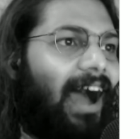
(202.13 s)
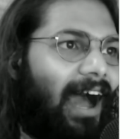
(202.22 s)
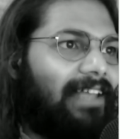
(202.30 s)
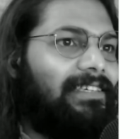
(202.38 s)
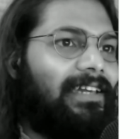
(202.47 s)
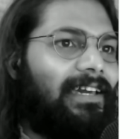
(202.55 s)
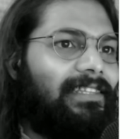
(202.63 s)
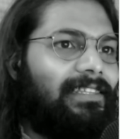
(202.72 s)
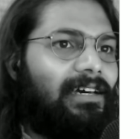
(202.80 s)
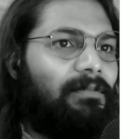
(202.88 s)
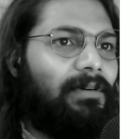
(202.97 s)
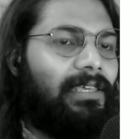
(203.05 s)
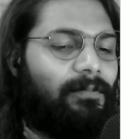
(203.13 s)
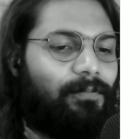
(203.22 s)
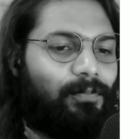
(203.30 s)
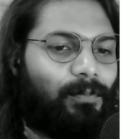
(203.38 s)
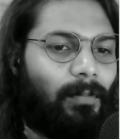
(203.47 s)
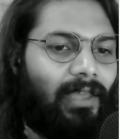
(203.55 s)
आज ही का दिन था भाई
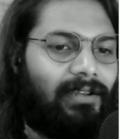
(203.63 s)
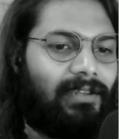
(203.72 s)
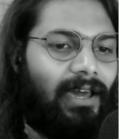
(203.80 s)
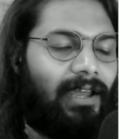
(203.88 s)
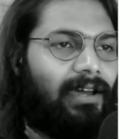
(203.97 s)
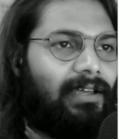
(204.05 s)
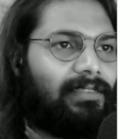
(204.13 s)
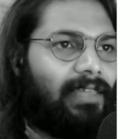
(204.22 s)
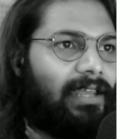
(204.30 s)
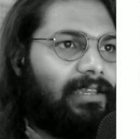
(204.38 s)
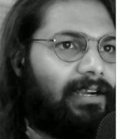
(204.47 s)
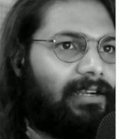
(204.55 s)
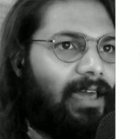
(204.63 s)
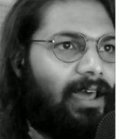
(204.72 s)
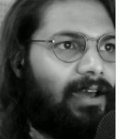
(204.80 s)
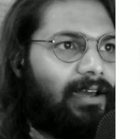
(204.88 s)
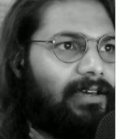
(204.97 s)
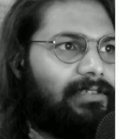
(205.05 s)
18 तारीख 18
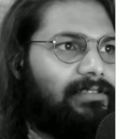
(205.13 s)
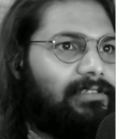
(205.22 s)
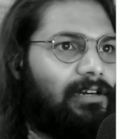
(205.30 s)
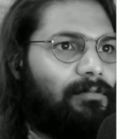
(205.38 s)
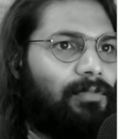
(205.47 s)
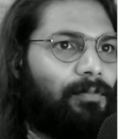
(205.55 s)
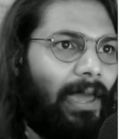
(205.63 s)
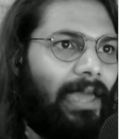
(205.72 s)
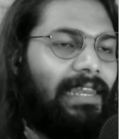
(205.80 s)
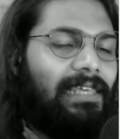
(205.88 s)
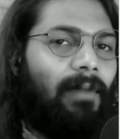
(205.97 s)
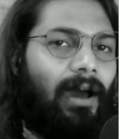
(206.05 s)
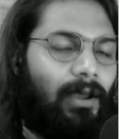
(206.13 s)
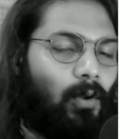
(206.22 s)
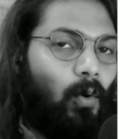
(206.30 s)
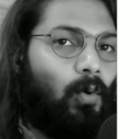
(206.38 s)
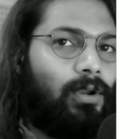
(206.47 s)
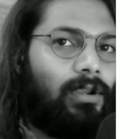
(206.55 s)
अगस्त जब पहली बार
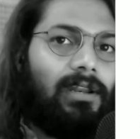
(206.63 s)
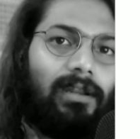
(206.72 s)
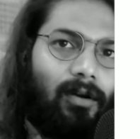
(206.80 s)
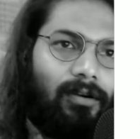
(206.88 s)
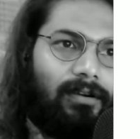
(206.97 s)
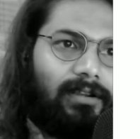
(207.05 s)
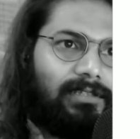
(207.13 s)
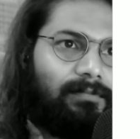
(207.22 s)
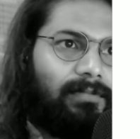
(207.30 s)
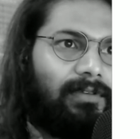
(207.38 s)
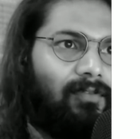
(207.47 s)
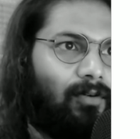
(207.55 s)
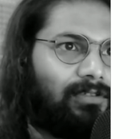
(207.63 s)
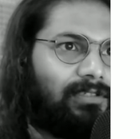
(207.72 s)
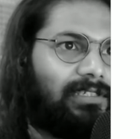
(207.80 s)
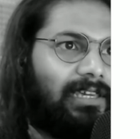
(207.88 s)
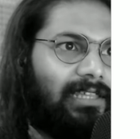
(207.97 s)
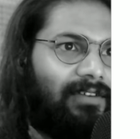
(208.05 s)
ओरल कॉन्ट्रासेप्टिव लॉन्च
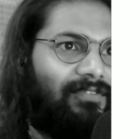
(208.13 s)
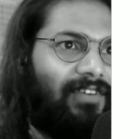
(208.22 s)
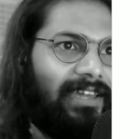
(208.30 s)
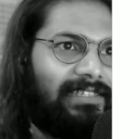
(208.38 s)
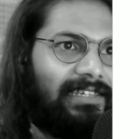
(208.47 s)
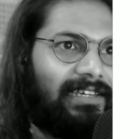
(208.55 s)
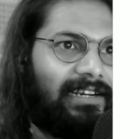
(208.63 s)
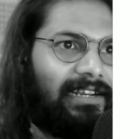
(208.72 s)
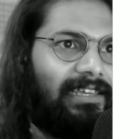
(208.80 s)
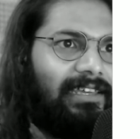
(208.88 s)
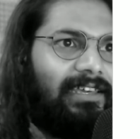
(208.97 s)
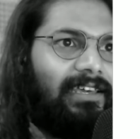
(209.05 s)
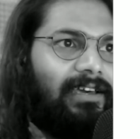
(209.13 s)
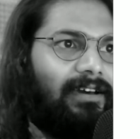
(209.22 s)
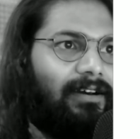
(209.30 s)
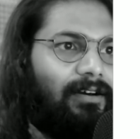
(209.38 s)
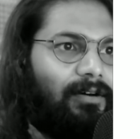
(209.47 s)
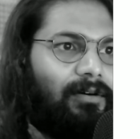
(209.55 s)
किया था फाइज़र ने
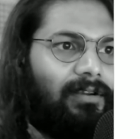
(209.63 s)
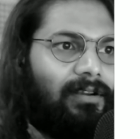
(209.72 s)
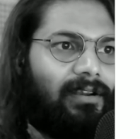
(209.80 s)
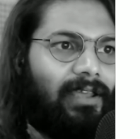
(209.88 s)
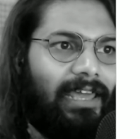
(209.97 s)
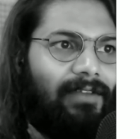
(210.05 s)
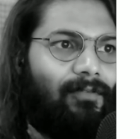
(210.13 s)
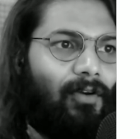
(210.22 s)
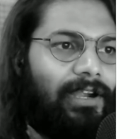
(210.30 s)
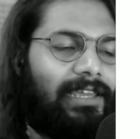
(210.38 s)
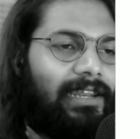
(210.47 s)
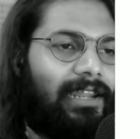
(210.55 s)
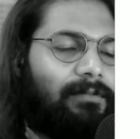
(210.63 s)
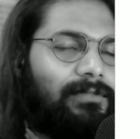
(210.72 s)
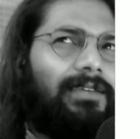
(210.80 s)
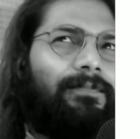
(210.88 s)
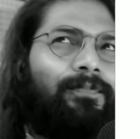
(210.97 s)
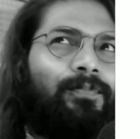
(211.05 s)
और एनवॉइड के नाम
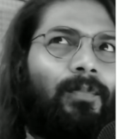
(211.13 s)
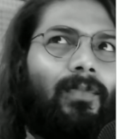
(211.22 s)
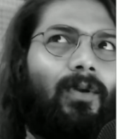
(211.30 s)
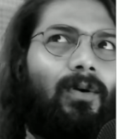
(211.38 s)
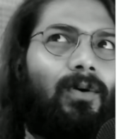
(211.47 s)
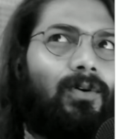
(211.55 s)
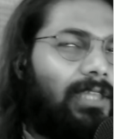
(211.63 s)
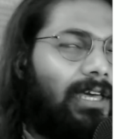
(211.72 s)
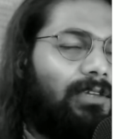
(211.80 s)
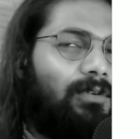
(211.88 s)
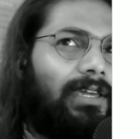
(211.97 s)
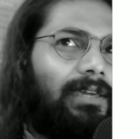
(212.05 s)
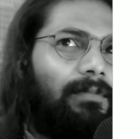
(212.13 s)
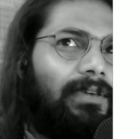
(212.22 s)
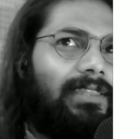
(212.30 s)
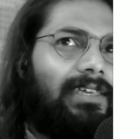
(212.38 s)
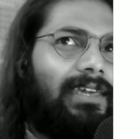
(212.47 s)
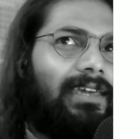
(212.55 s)
से होता यूँ है कि भाई
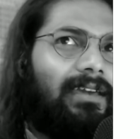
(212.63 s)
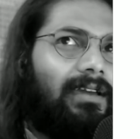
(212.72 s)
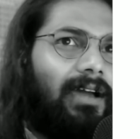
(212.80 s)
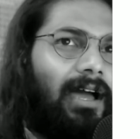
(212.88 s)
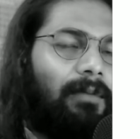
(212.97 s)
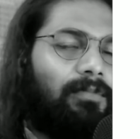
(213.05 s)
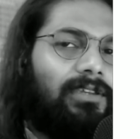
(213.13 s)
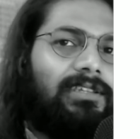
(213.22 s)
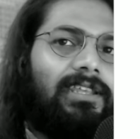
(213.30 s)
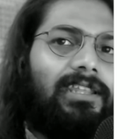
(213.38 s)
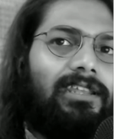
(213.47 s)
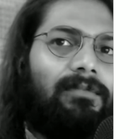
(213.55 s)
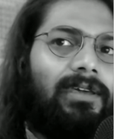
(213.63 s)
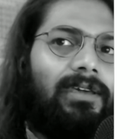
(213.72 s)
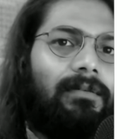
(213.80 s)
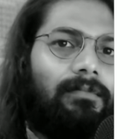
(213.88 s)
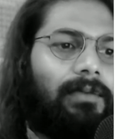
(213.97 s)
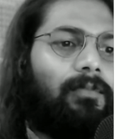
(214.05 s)
देखिए आपके शरीर
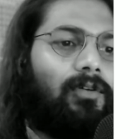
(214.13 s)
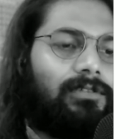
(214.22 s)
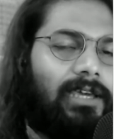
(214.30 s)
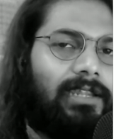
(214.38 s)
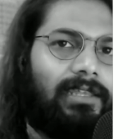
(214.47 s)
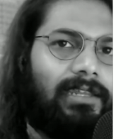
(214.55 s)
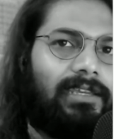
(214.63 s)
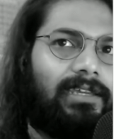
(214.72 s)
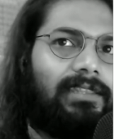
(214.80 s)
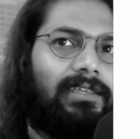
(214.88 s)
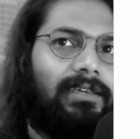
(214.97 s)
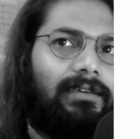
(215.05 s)
में भाई बहुत सारे तरीके थे